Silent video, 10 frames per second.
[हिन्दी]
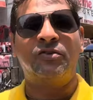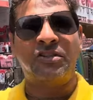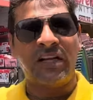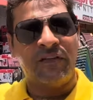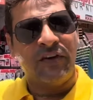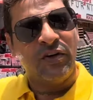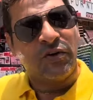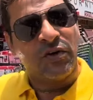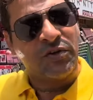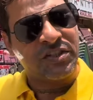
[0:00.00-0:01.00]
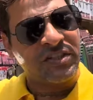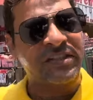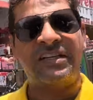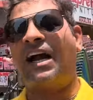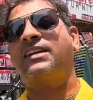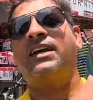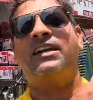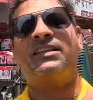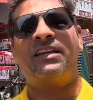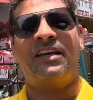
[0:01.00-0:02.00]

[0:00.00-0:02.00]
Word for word: तो चलिए वीडियो को स्टार्ट करते